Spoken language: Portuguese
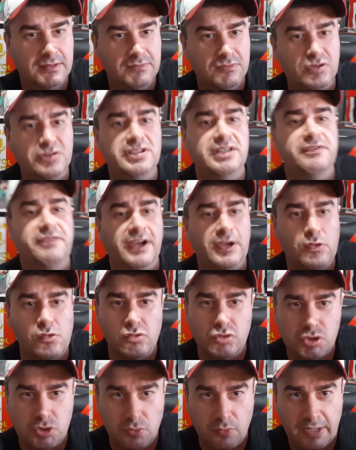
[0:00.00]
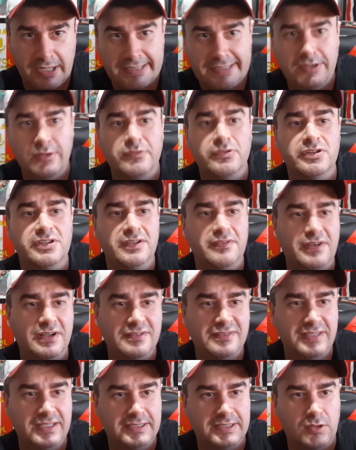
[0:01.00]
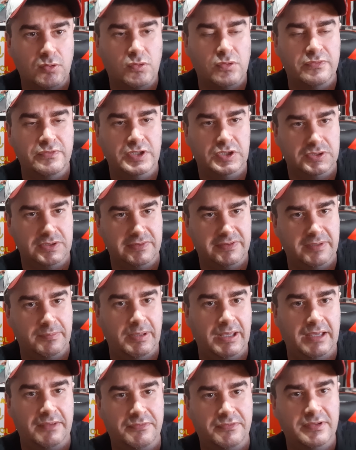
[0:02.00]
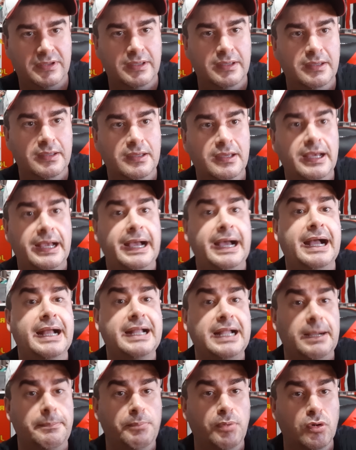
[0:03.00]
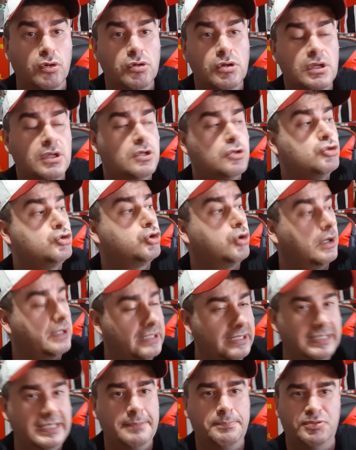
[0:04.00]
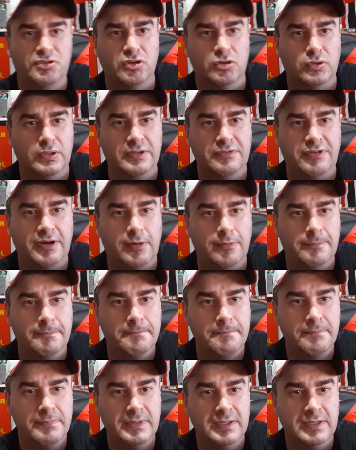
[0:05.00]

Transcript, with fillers: Você vai continuar aqui ou você vai aceitar o convite da CBF? Acabou. Jogue limpo, seu Dorival.